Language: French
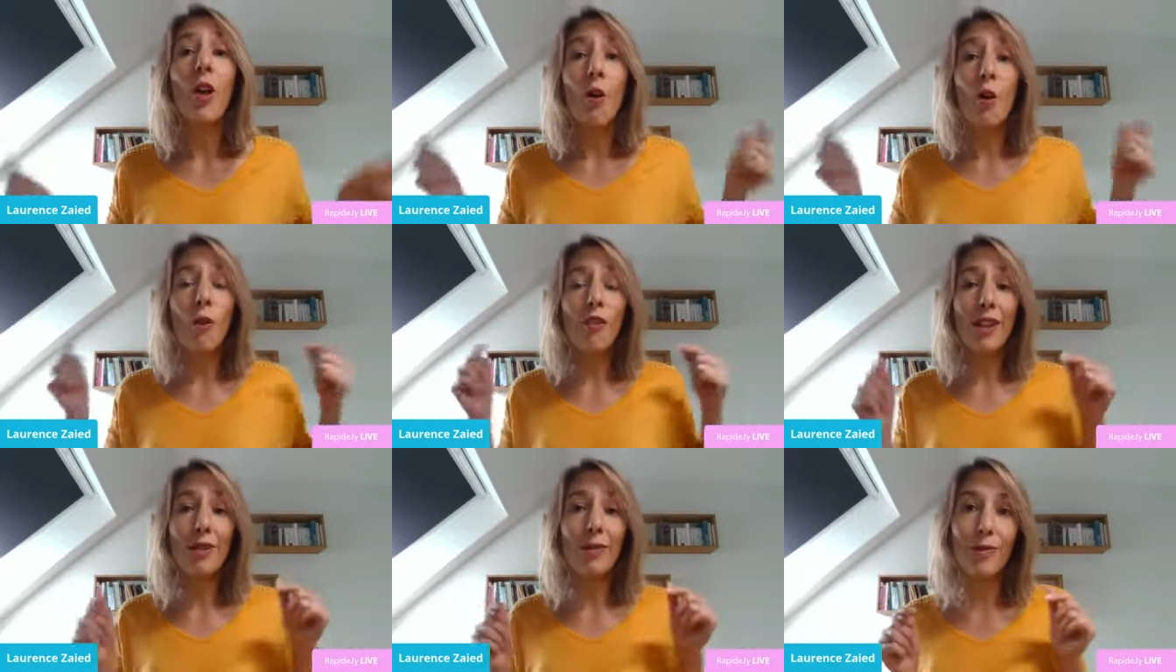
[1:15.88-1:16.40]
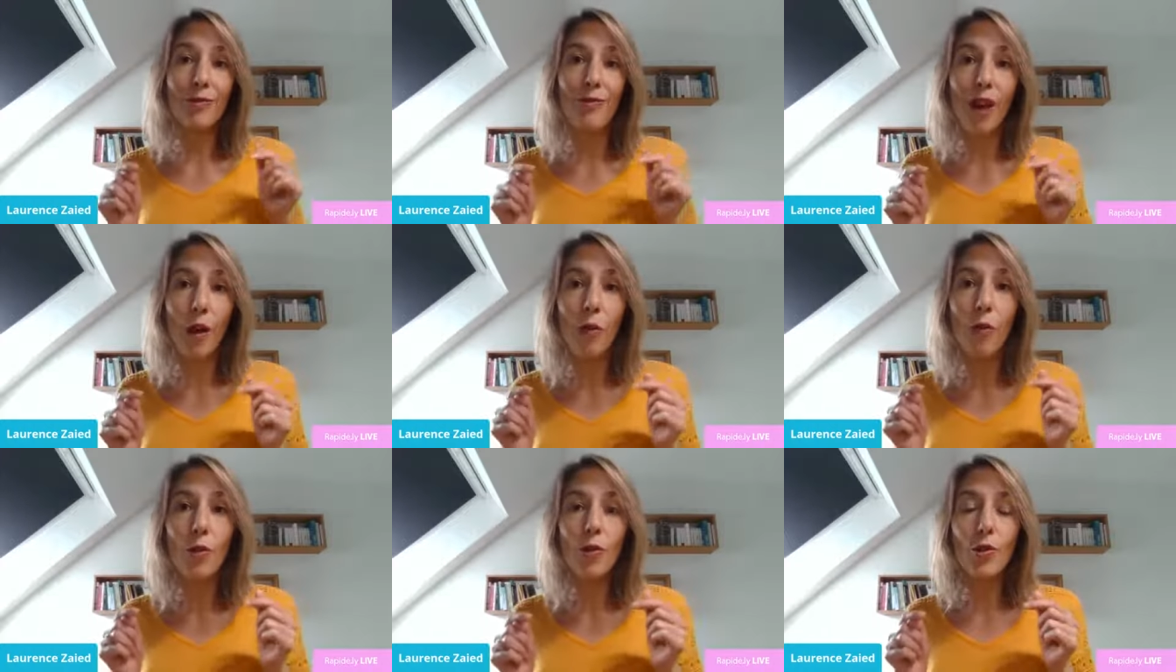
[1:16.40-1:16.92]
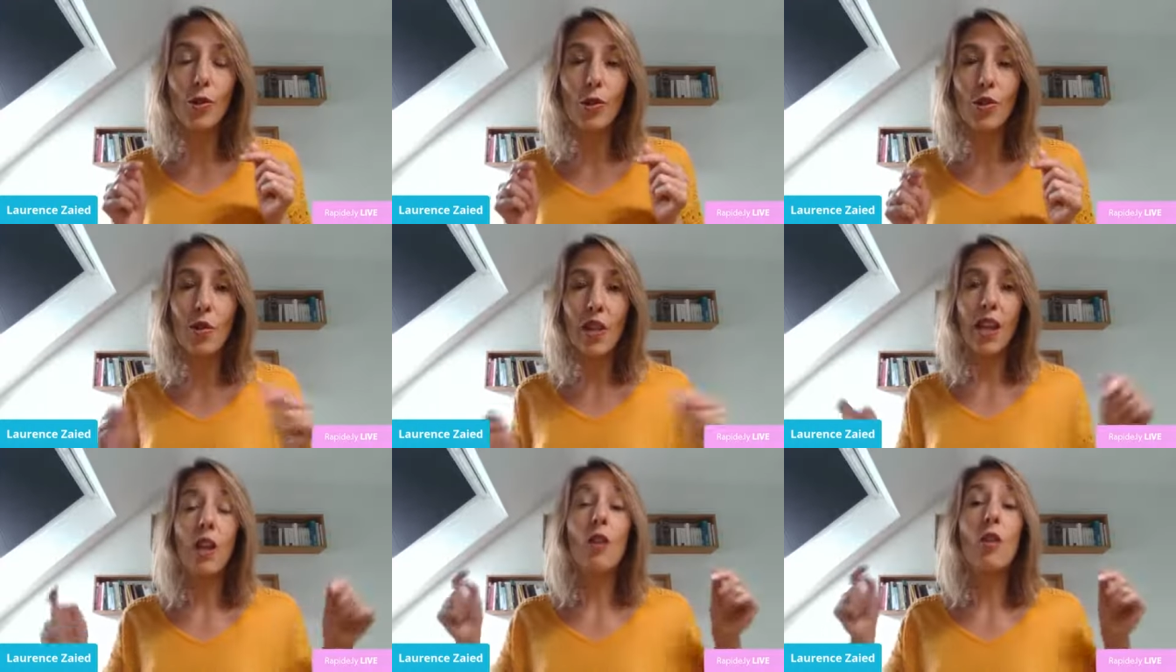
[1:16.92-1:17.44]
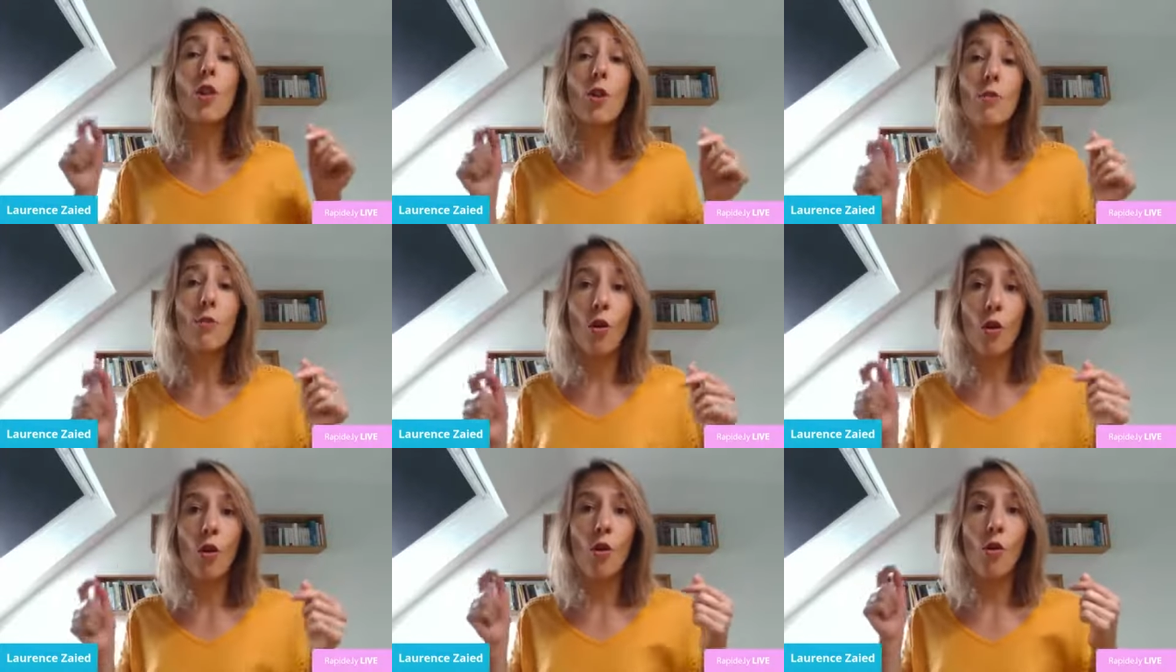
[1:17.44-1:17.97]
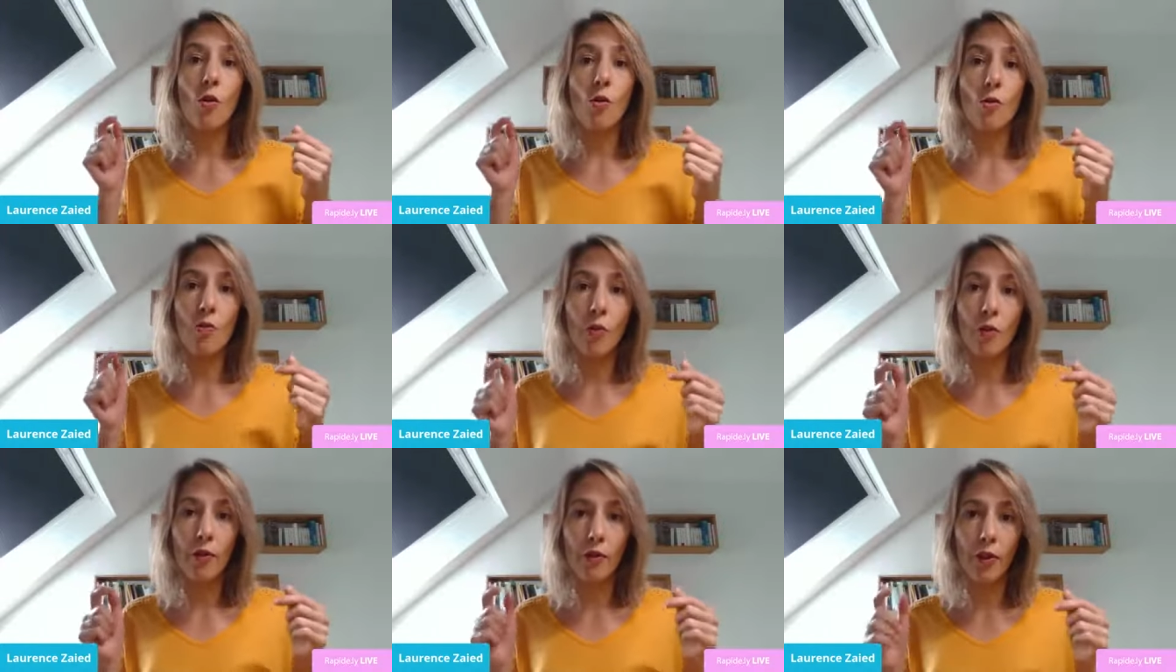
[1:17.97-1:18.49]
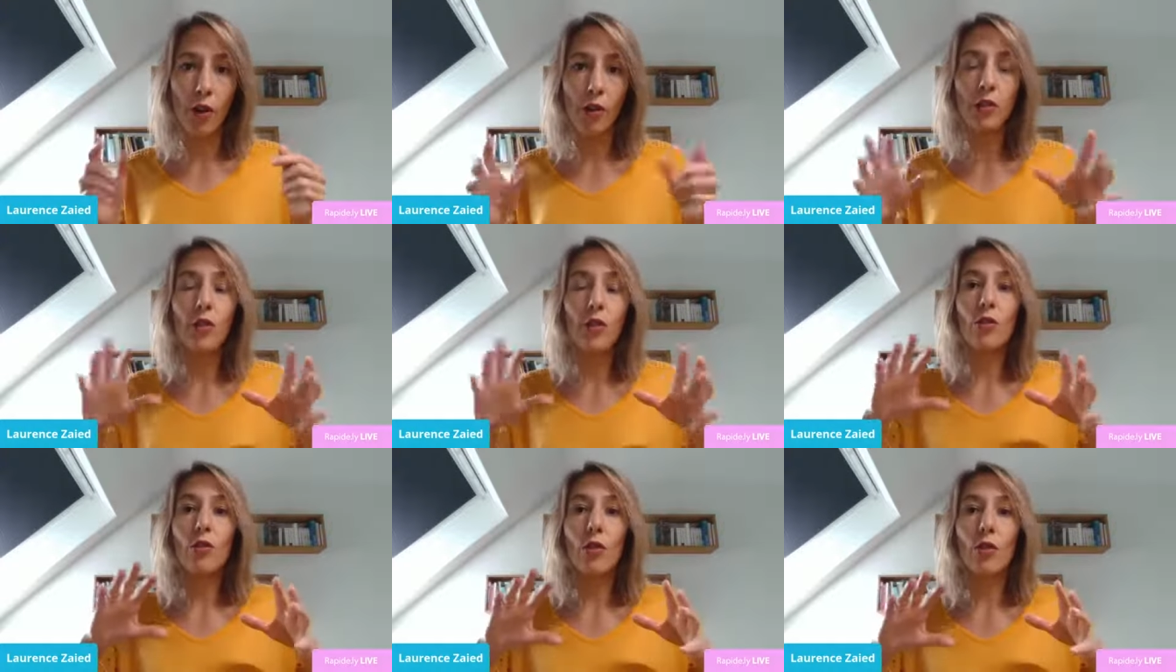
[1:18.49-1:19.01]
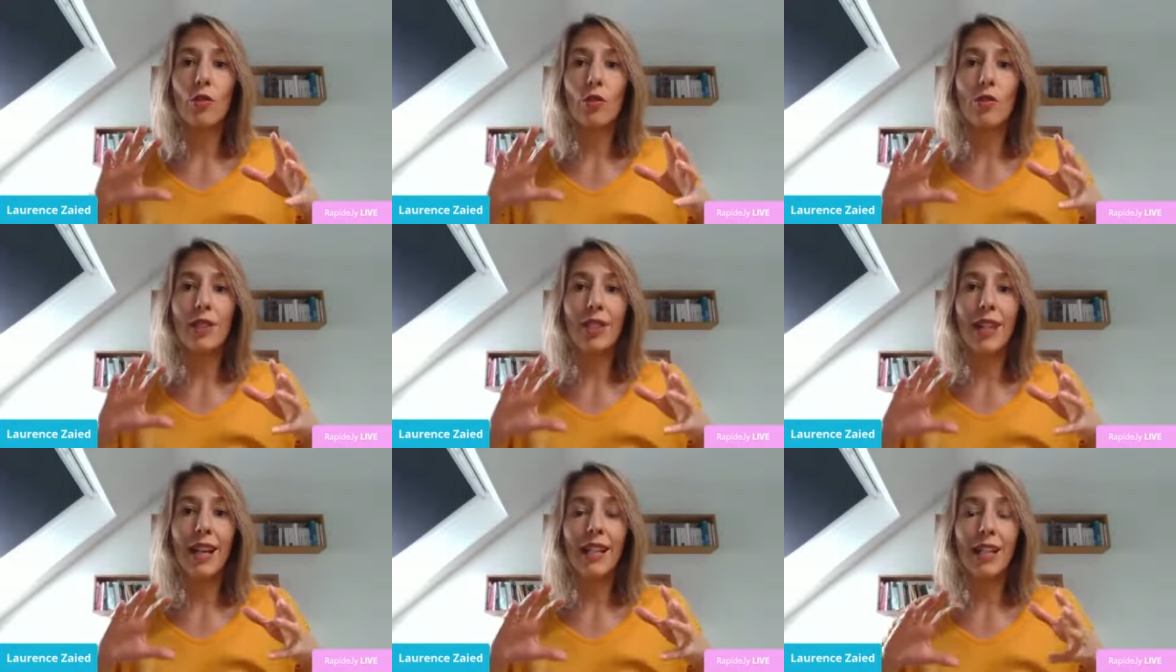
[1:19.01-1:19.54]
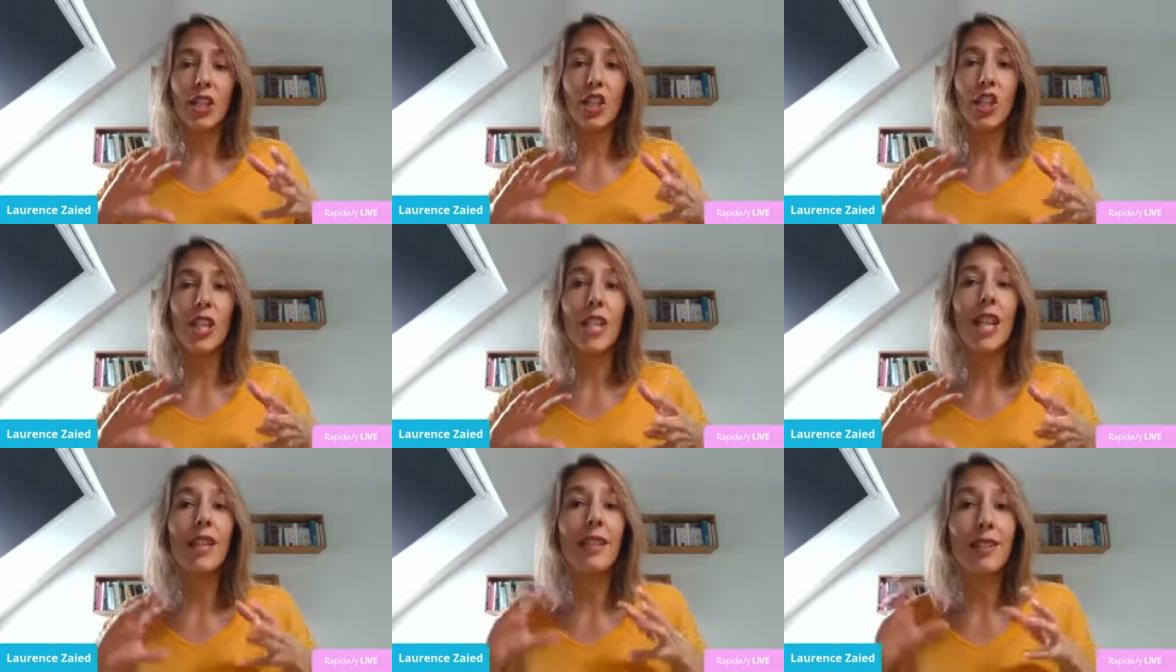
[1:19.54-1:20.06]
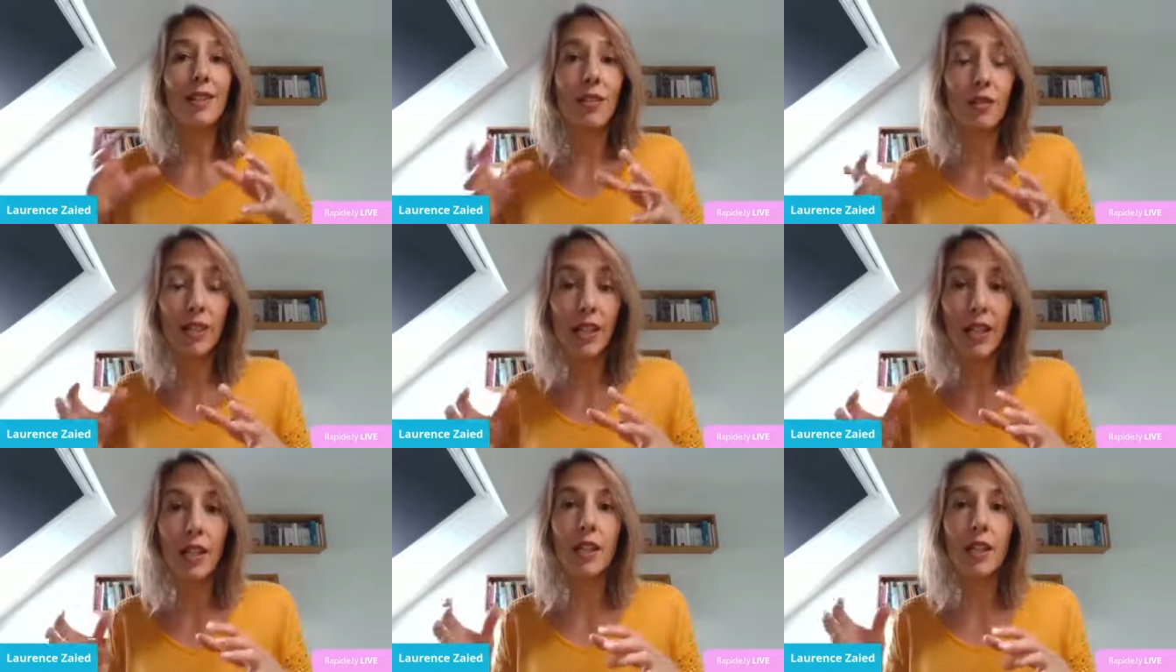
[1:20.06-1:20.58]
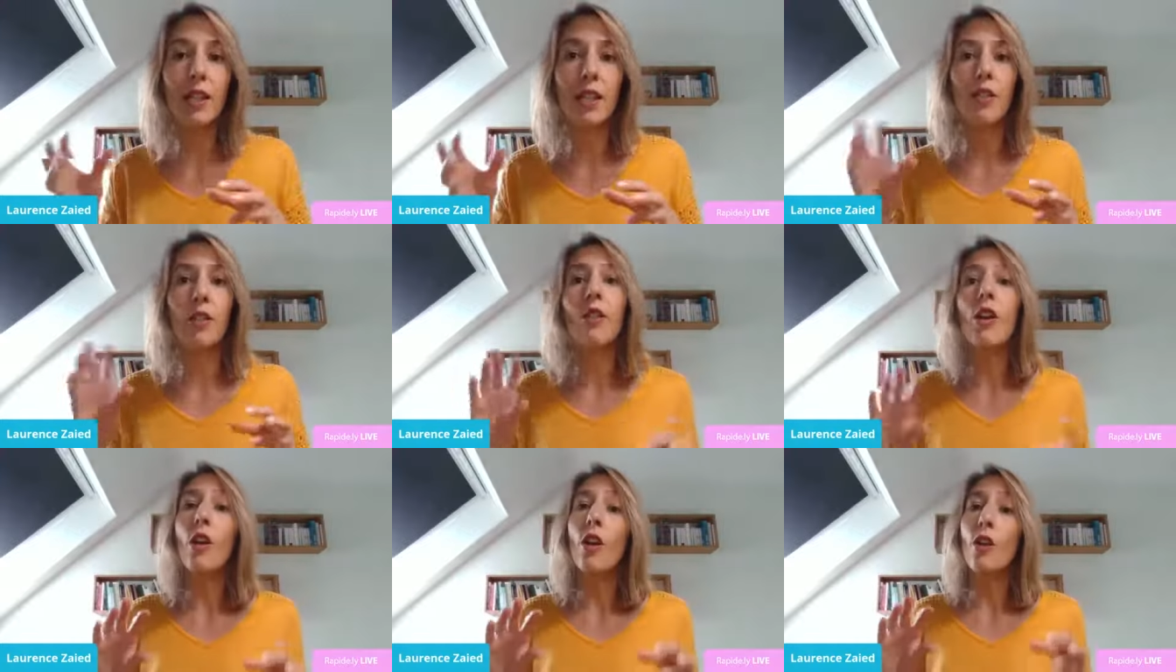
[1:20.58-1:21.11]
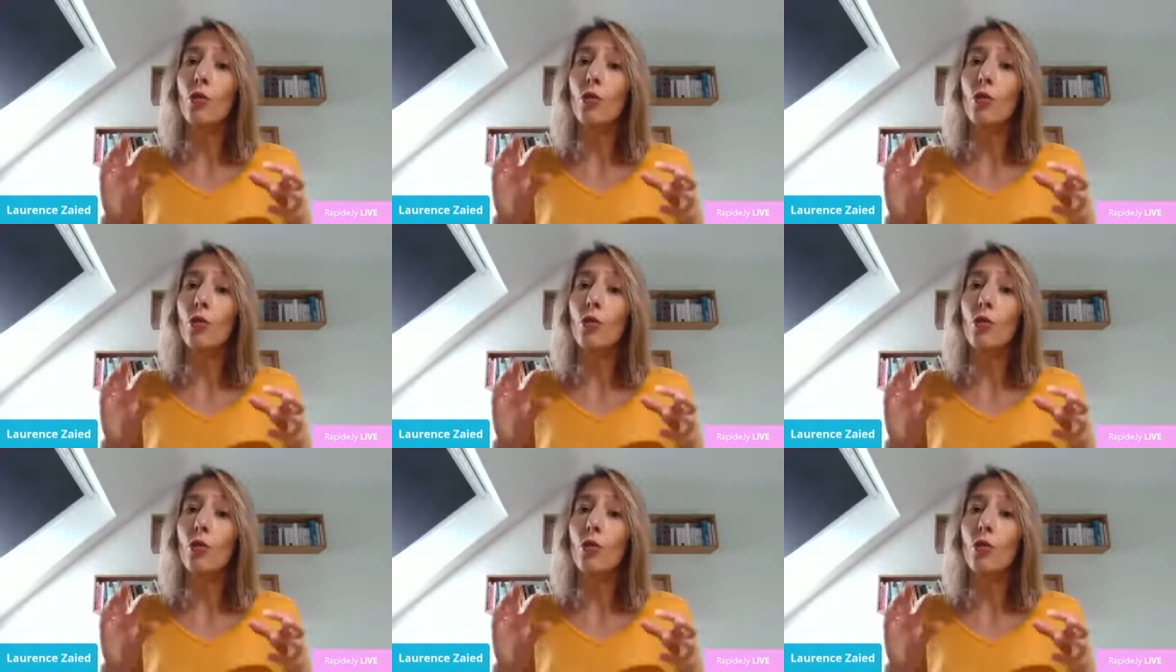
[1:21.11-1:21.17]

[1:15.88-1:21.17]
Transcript: On va donc voir aujourd'hui comment on peut vendre dans une stratégie centrée client